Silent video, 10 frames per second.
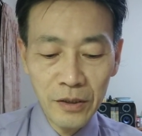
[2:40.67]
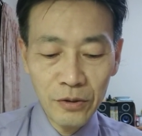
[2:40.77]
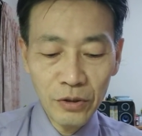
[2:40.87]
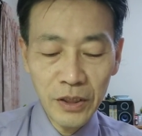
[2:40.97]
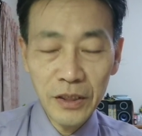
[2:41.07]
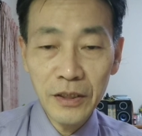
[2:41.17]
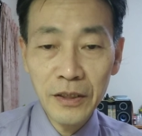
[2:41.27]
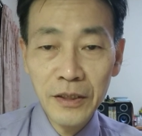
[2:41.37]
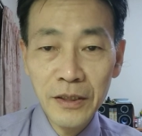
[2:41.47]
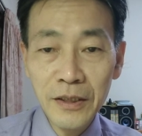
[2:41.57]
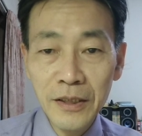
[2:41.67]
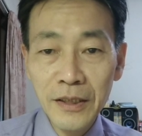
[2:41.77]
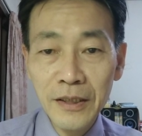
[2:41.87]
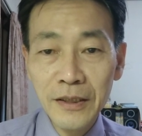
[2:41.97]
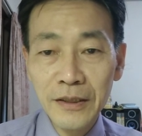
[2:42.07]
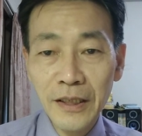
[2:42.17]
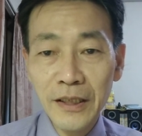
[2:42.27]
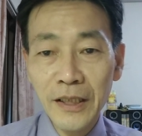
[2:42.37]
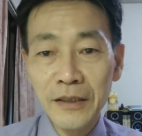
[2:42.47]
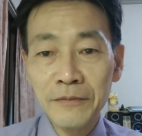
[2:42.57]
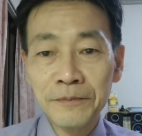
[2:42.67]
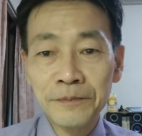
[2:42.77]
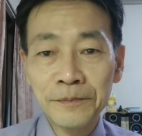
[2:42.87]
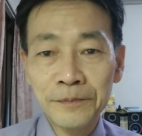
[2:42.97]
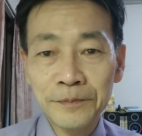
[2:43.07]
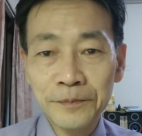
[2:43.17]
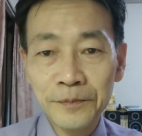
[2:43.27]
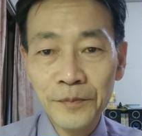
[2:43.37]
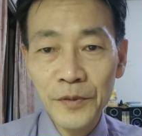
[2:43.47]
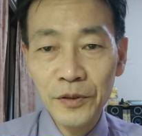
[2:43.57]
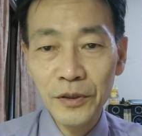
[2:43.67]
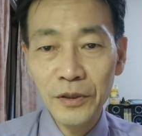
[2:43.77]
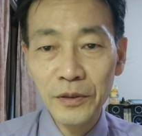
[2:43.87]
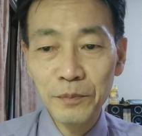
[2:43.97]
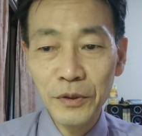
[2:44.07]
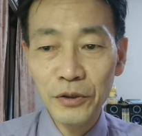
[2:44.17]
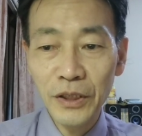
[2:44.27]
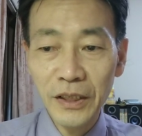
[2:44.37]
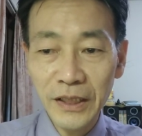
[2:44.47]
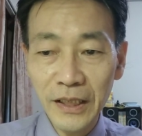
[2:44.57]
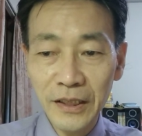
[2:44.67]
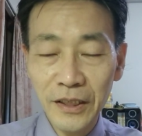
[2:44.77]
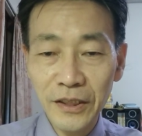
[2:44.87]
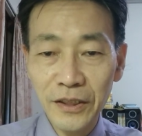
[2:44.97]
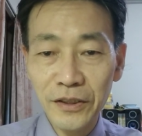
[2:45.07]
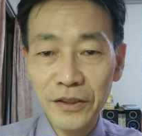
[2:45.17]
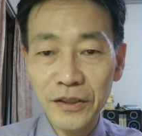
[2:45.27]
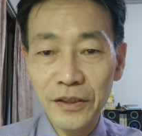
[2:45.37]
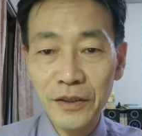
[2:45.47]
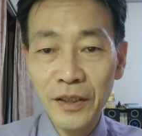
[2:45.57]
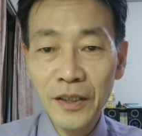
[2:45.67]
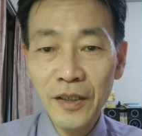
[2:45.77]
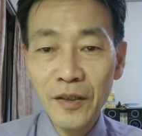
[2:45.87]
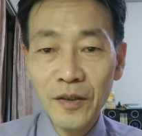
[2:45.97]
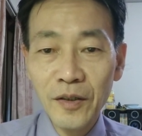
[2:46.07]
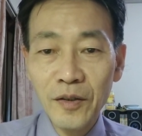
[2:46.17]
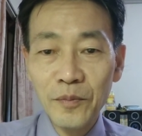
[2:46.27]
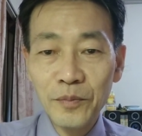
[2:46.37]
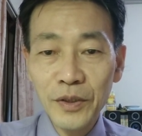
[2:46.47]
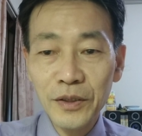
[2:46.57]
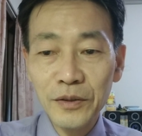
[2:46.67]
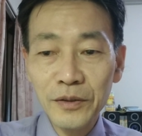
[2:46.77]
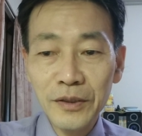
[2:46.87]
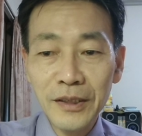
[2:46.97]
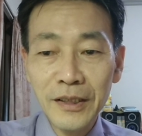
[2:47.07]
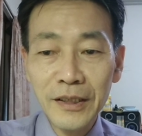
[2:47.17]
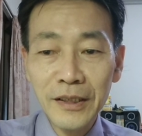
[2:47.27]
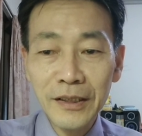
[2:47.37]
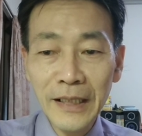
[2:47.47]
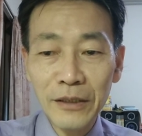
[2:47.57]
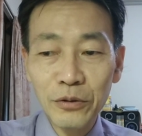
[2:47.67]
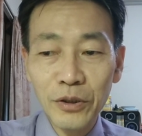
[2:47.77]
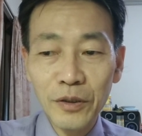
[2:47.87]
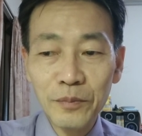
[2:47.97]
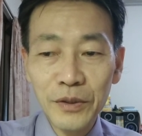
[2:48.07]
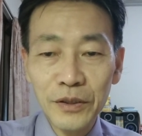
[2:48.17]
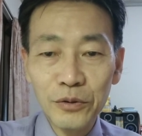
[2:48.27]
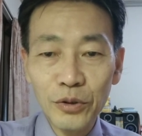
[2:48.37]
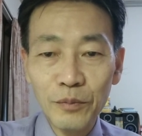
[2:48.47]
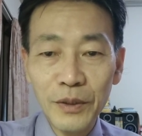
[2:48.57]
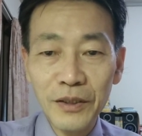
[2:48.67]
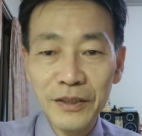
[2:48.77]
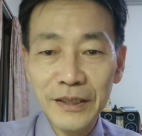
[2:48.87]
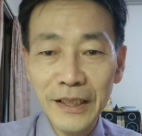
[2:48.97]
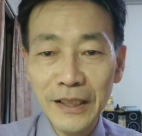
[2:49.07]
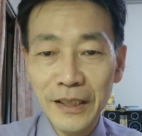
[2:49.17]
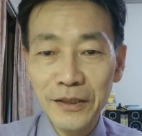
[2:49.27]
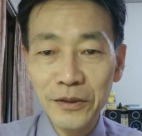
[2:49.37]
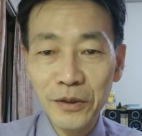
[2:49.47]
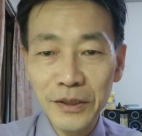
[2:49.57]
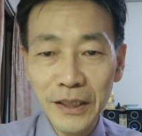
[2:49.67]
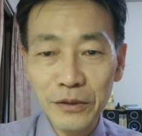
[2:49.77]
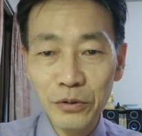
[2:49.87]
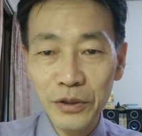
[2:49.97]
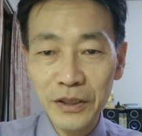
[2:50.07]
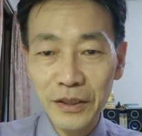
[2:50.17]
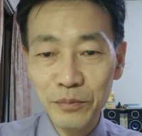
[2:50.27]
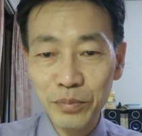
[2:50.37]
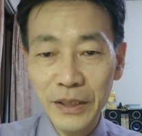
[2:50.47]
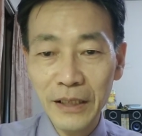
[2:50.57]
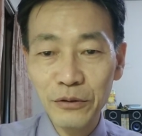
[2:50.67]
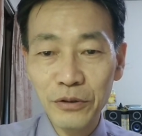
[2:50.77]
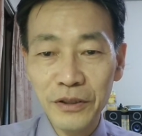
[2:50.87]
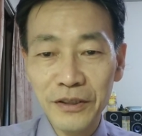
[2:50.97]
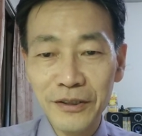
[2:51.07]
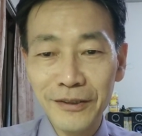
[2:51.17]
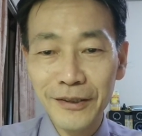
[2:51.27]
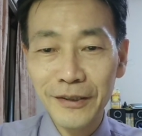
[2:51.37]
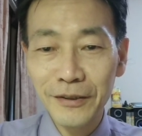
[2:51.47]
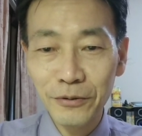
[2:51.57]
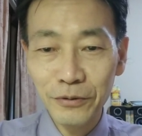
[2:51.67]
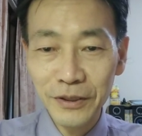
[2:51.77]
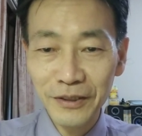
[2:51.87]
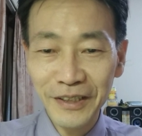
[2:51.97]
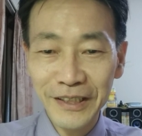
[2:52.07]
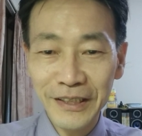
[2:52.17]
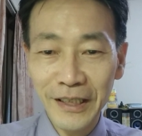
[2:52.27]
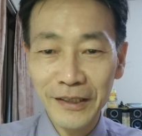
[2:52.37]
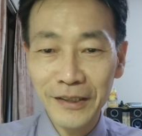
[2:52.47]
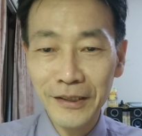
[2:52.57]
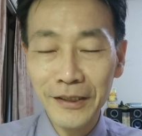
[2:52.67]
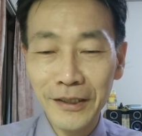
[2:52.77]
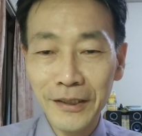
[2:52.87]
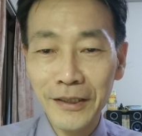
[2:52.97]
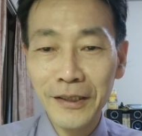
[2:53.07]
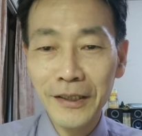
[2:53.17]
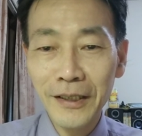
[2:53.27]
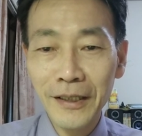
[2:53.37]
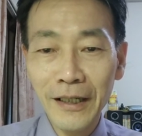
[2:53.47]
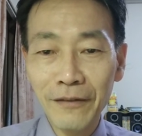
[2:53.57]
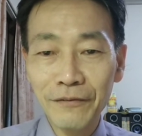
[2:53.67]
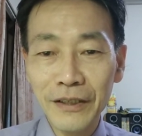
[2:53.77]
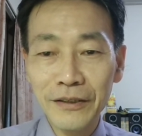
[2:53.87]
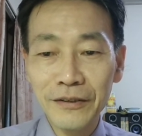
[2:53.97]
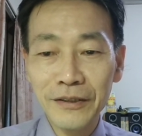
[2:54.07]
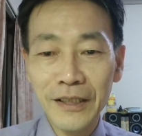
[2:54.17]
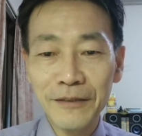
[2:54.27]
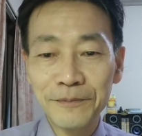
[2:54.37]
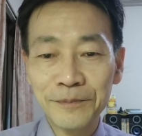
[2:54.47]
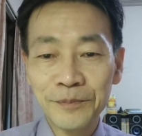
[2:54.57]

所以这一点是必须要再提醒自己，不能怠惰，不能说没有人在场的时候，在做一些不该做的事情、胡思乱想等等的，浪费时间。